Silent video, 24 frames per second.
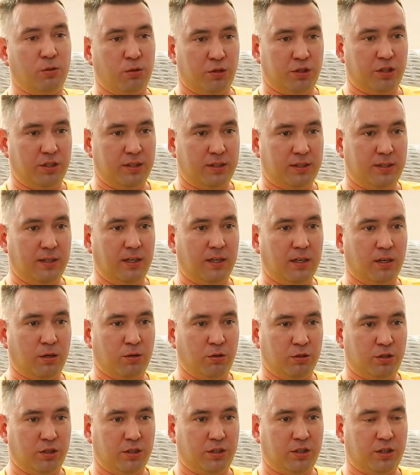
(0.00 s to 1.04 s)
очень сильно
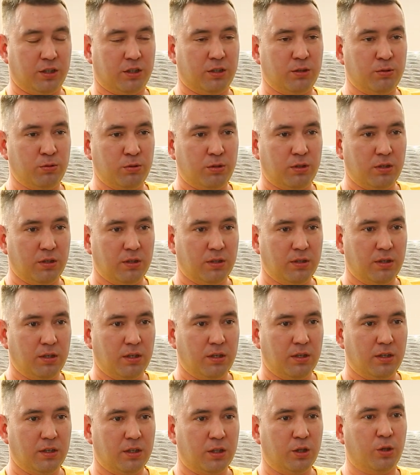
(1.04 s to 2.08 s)
хочет чихнуть,
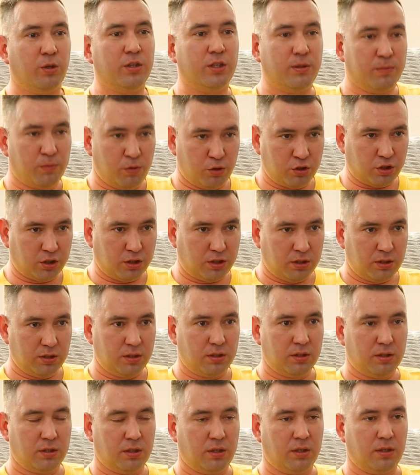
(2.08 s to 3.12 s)
но не может,
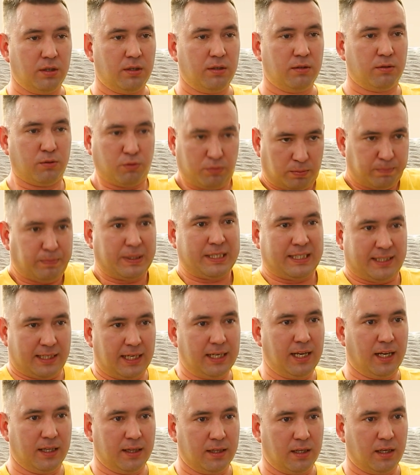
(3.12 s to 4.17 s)
вот
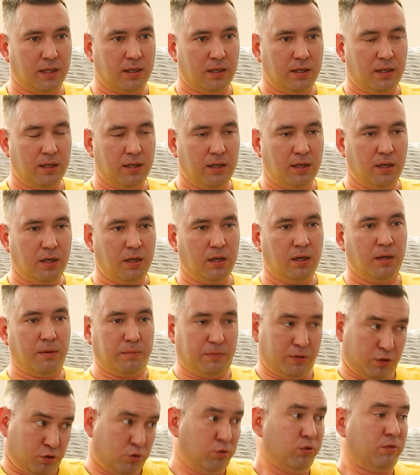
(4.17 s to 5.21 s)
постоянно, угу.
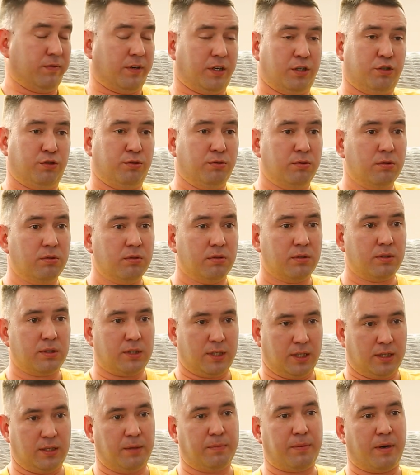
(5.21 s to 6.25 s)
пришел к врачу
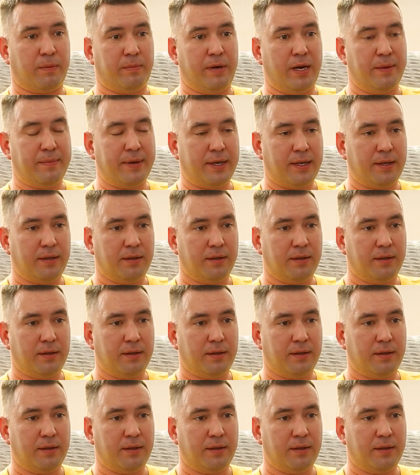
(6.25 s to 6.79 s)
угу. с этой проблемой.